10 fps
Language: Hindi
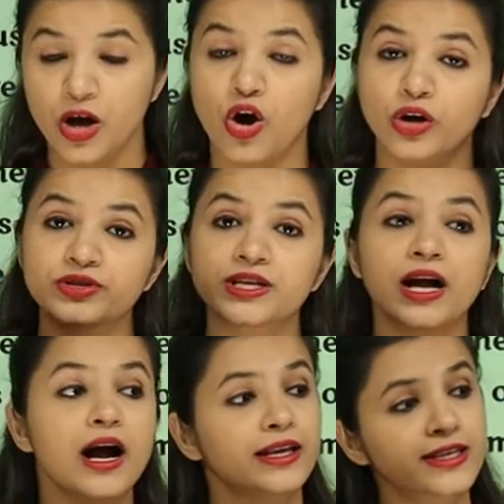और उससे
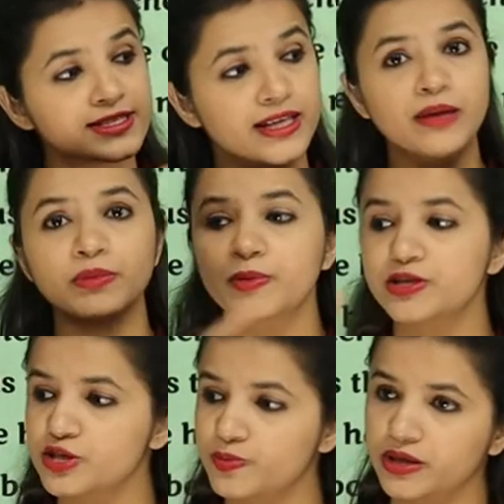कहा कि सेम
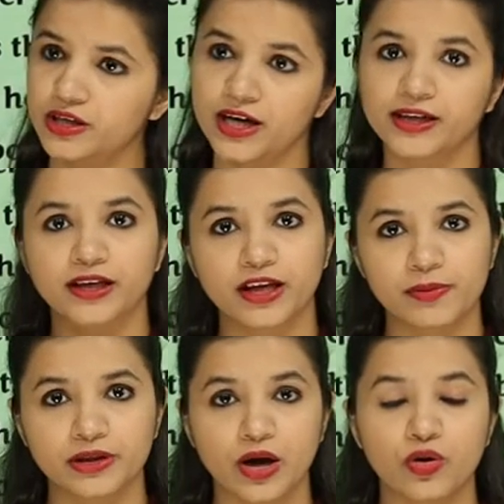इमेज इस पर क्रिएट करके
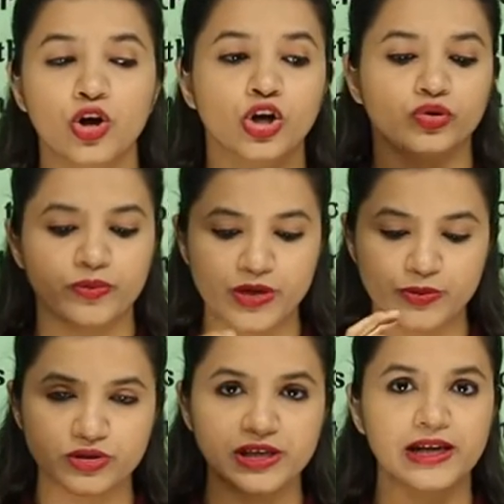बताओ तो अब जब
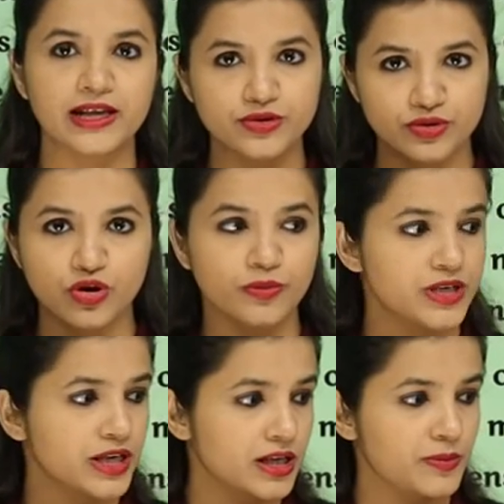उसने लेंस उस
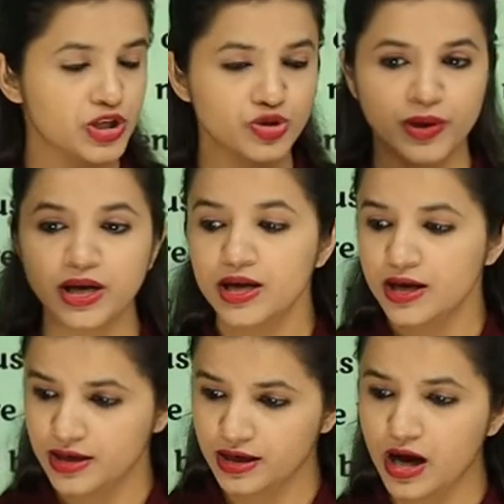ऑब्जेक्ट के बीच में
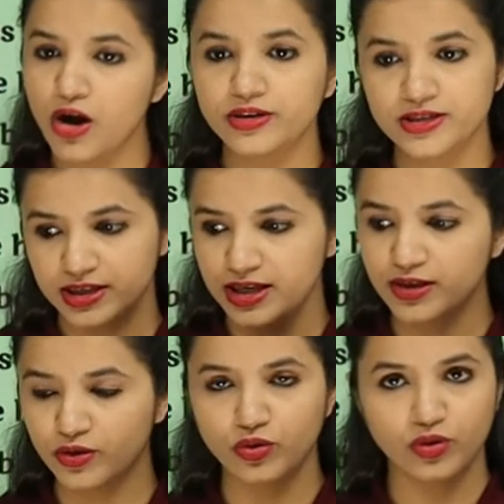रखा और
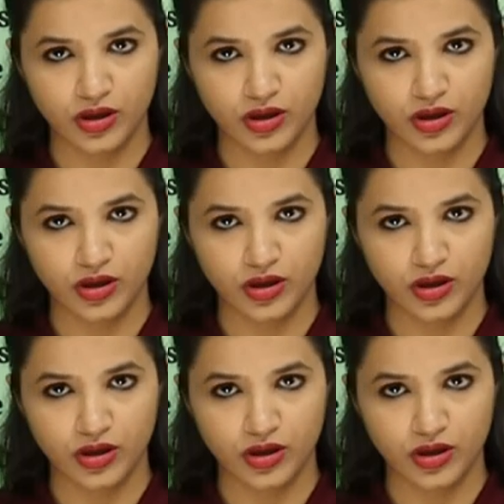स्क्रीन को